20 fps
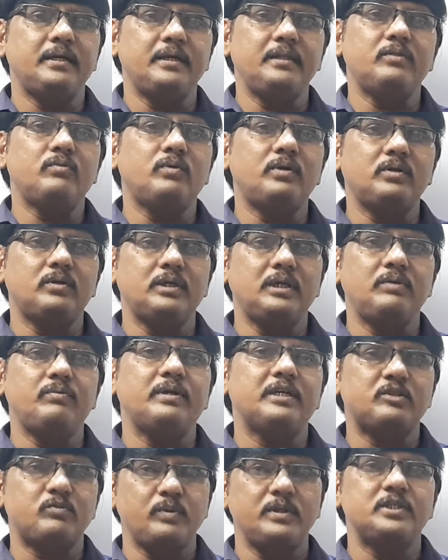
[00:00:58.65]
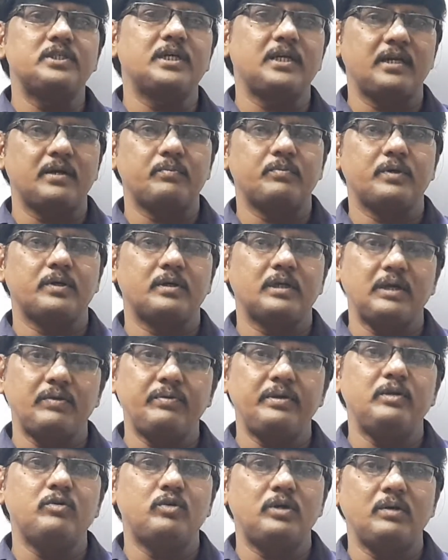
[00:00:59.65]
ఇంతవరకు ఏమి ఎక్స్ప్లెయిన్ చేయలేకపోయారు
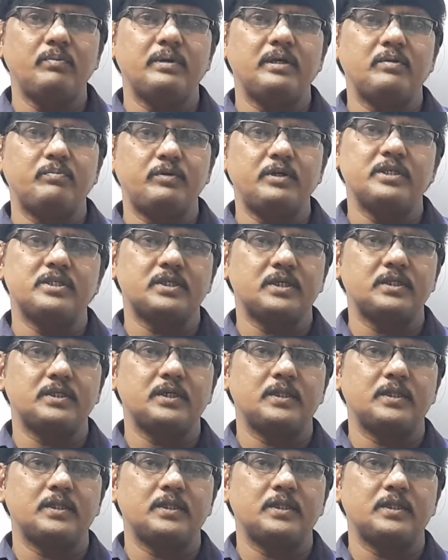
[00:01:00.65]
అవన్నీ కూడా మనం ఇప్పుడు డిస్కస్